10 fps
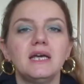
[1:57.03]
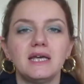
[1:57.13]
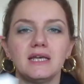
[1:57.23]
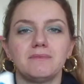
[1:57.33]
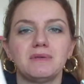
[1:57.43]

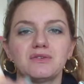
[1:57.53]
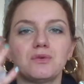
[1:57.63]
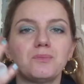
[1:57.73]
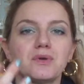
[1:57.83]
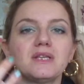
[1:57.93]
e metto
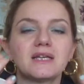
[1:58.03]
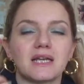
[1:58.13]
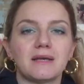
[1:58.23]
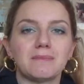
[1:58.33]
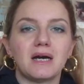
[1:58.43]
un po' di
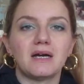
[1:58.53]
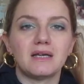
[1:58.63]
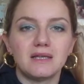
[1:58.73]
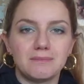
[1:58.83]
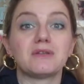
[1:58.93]
crema
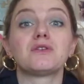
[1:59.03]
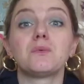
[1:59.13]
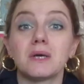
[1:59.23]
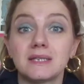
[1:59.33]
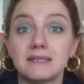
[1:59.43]
metto i
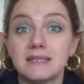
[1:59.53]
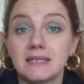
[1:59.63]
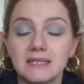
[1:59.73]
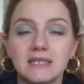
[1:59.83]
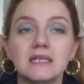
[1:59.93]

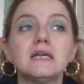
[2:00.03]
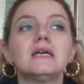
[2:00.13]
guantini